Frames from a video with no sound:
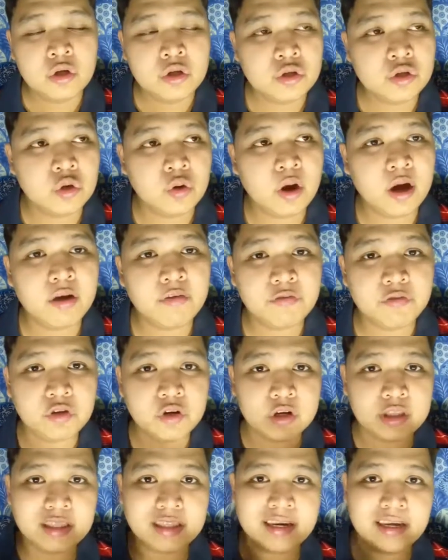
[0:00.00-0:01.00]
So
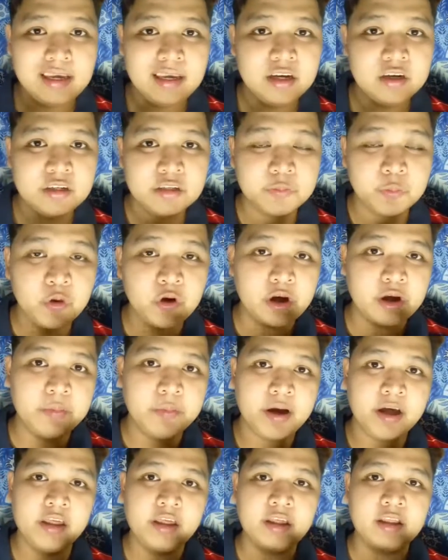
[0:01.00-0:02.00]
after 3 years po,
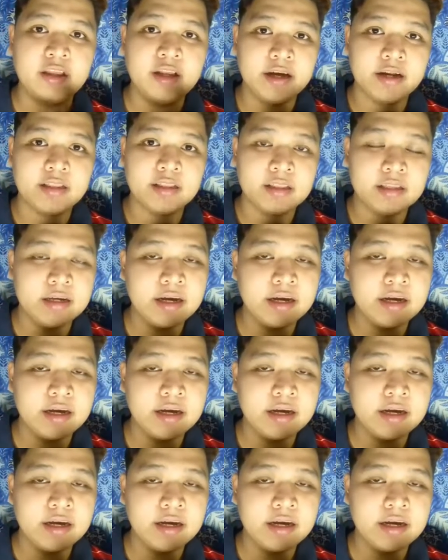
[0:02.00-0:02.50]
imagine that,